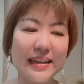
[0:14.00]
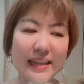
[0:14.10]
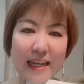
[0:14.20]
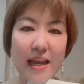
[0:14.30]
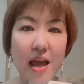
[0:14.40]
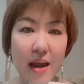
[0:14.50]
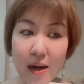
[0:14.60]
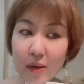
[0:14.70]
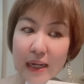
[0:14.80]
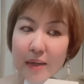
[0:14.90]
21
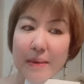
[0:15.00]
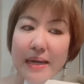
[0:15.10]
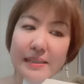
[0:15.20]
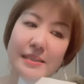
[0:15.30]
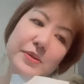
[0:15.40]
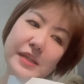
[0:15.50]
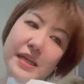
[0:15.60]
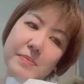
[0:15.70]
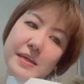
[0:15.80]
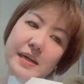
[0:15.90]
โลกทั้งใบจะอยู่ใน
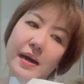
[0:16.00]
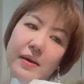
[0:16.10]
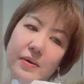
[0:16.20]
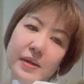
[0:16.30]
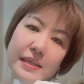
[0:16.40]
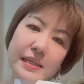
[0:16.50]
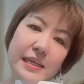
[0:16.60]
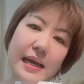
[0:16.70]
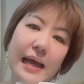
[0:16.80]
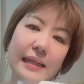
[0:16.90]
มือของคน
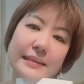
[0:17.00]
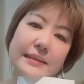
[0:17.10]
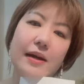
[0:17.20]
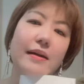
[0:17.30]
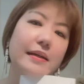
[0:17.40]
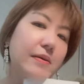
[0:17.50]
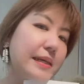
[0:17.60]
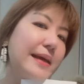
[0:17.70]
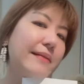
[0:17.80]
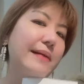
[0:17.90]
ที่หาเจอก่อน เขา
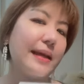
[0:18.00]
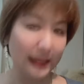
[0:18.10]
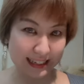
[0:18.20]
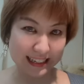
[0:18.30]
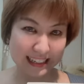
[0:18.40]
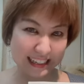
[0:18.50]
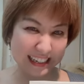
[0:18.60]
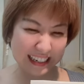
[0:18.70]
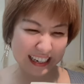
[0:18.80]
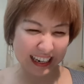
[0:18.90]
เขียนไว้
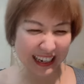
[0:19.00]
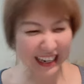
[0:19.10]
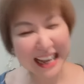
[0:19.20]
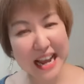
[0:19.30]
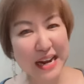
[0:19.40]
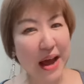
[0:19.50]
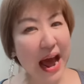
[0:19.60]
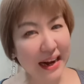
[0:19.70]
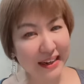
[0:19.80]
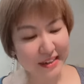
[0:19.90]
เดี๋ยว
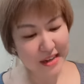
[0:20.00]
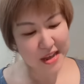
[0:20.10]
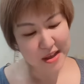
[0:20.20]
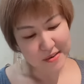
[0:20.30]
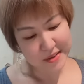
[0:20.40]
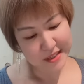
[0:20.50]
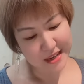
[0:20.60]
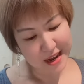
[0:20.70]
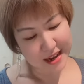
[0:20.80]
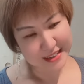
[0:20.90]
อ่าน
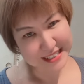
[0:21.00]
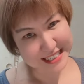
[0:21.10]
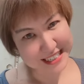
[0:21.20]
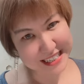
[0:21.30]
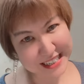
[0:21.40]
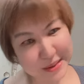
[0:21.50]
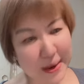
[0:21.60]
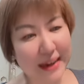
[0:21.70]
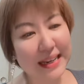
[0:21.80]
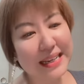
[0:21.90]
ที่ห
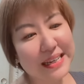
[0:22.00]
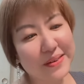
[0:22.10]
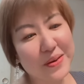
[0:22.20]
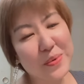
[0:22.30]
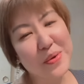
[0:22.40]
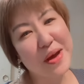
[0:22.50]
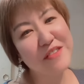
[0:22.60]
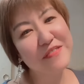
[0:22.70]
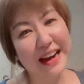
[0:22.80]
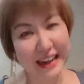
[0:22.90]
วานได้เขียนรีวิวไว้
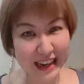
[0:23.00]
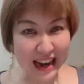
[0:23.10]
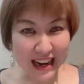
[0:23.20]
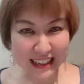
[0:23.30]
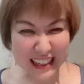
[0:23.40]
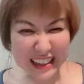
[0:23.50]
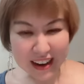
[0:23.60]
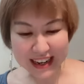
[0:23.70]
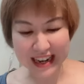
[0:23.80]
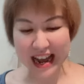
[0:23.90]
ให้ฟังนิดหน่
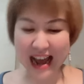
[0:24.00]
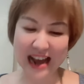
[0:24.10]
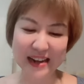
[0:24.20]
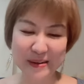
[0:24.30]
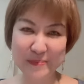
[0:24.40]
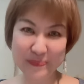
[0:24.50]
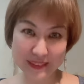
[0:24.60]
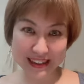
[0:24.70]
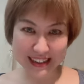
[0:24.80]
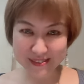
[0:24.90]
อยนะคะ
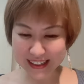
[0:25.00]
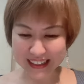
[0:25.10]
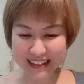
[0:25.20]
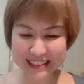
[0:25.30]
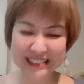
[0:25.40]
เริ่มเลยเนาะ